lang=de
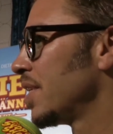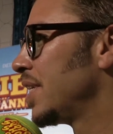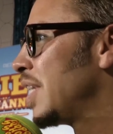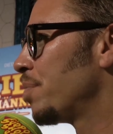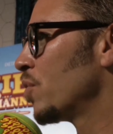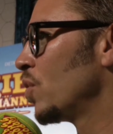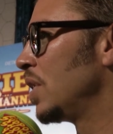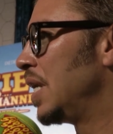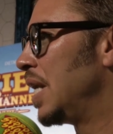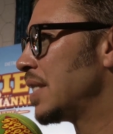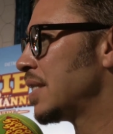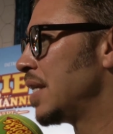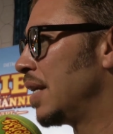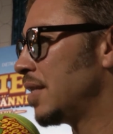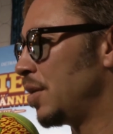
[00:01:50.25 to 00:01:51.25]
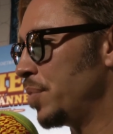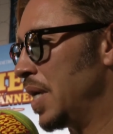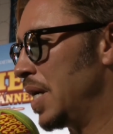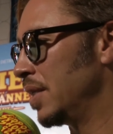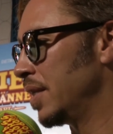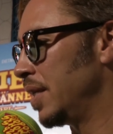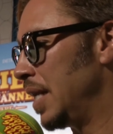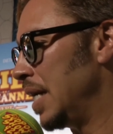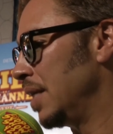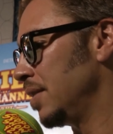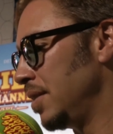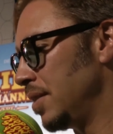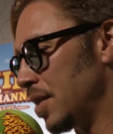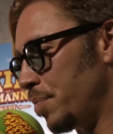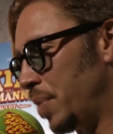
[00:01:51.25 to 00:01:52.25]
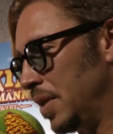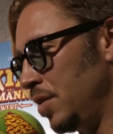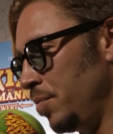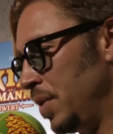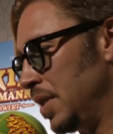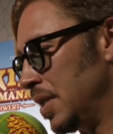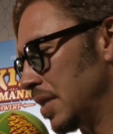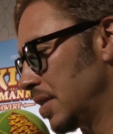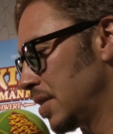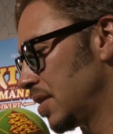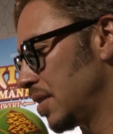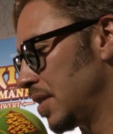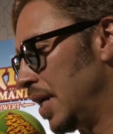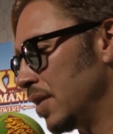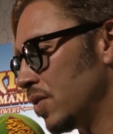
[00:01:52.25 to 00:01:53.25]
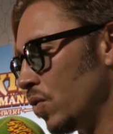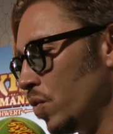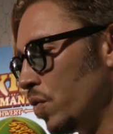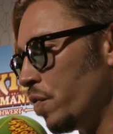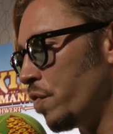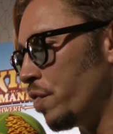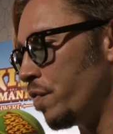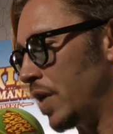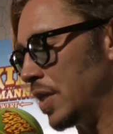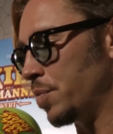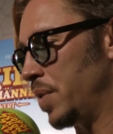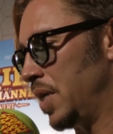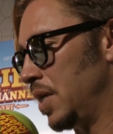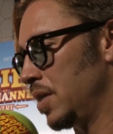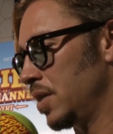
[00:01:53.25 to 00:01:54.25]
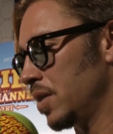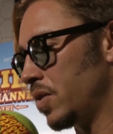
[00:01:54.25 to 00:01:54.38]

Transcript: Ich habe nur in den letzten anderthalb Jahren gelernt in dieser Pandemie, dass Zeit unfassbar